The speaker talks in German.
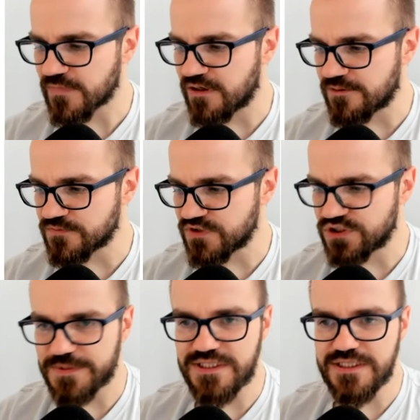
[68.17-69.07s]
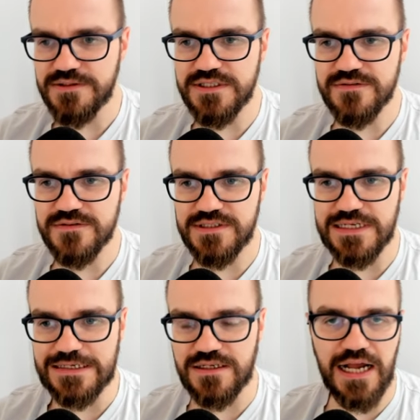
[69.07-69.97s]
Ähm, ChatGPT ist
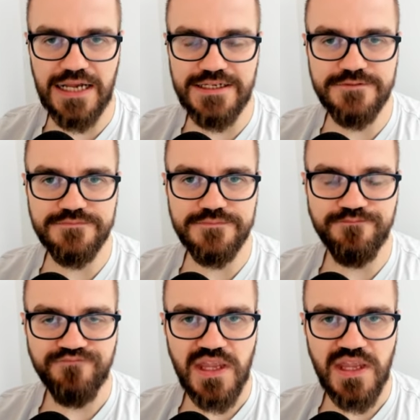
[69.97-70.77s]
ja ein